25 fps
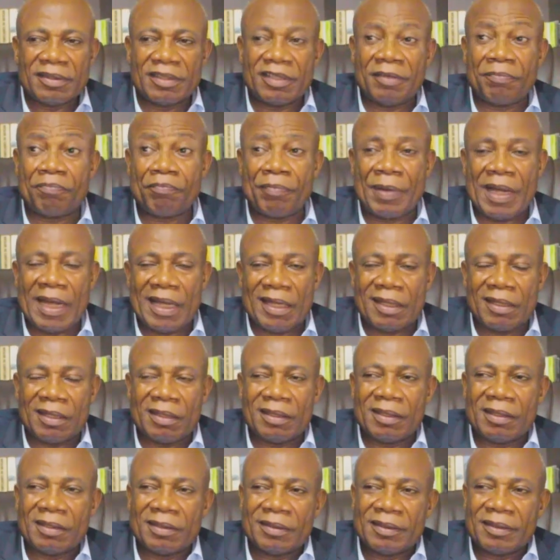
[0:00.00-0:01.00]
qui parlent
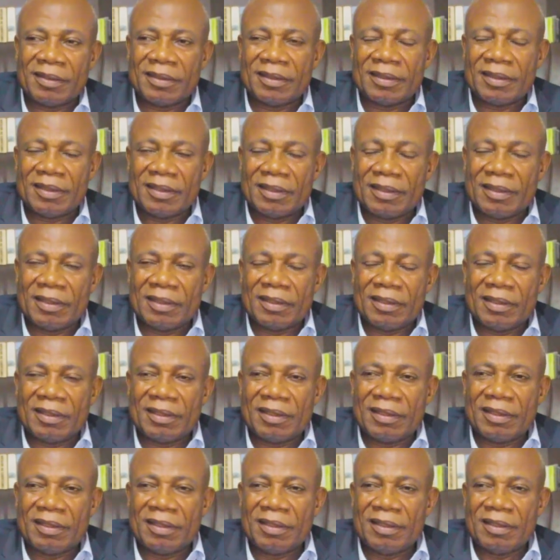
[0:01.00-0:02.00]
Le
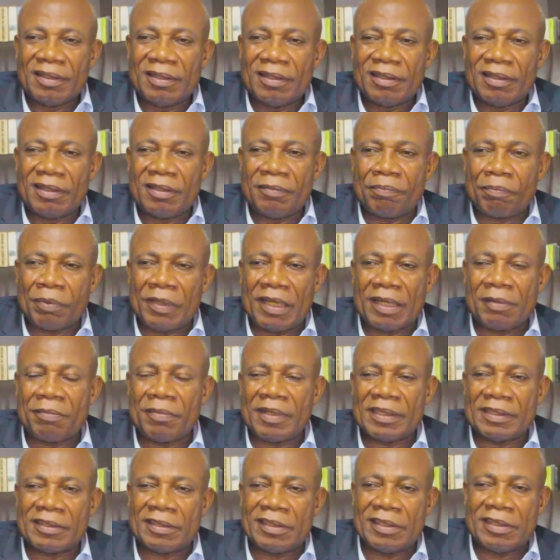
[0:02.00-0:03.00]
pragmatisme des
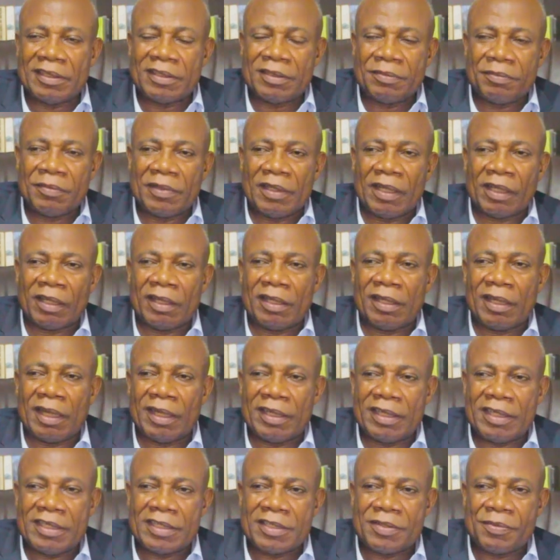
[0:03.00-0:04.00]
pragmatismes, des
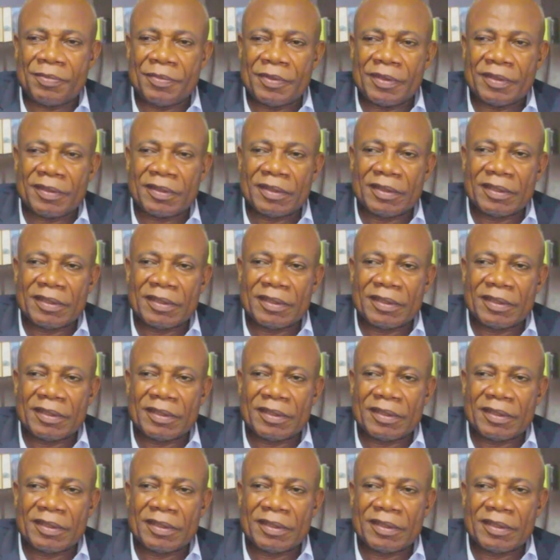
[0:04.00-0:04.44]
réalismes,